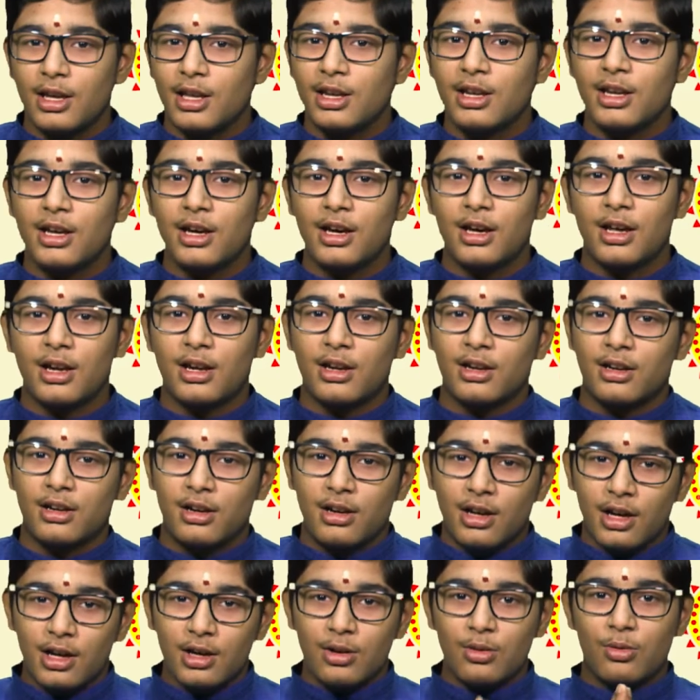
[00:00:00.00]
என்ன
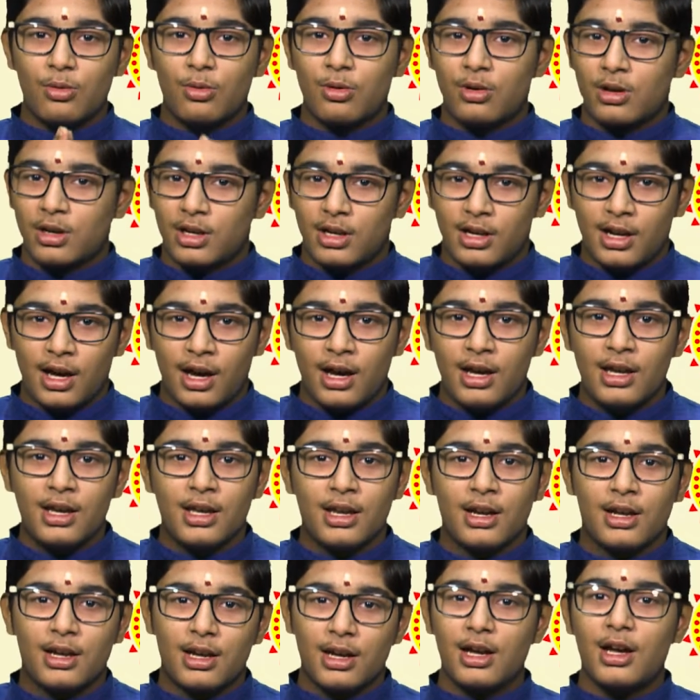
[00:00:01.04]
ஆறுனா ஒரு தாய்
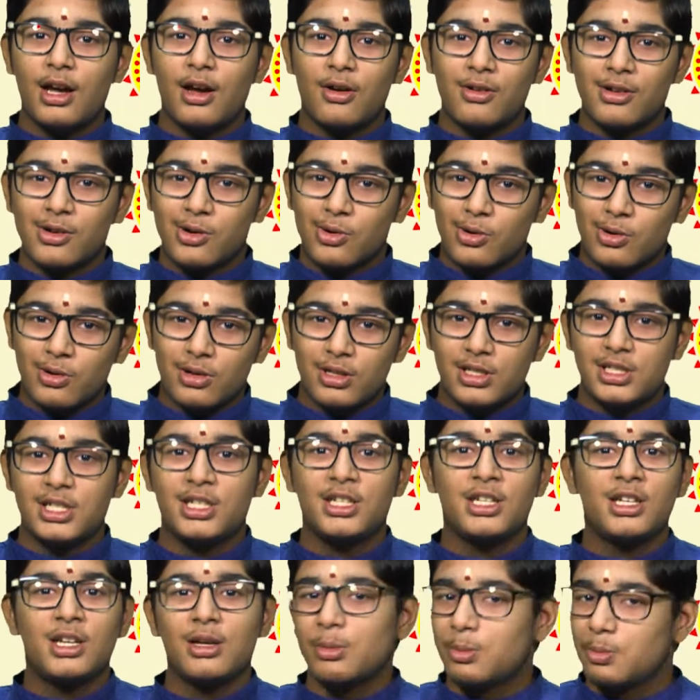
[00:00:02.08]
இருக்கா அவளுக்கு வந்து ஒரு
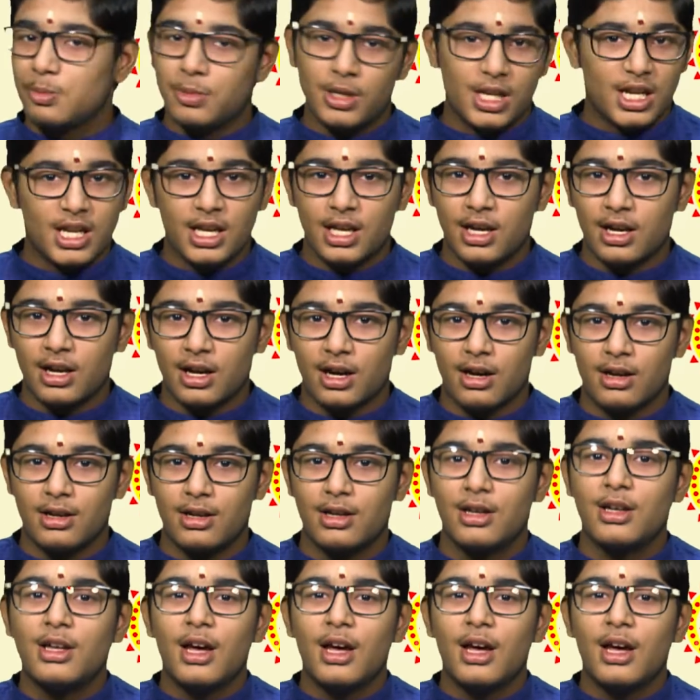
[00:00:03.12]
சின்ன பிள்ளை இருக்கான்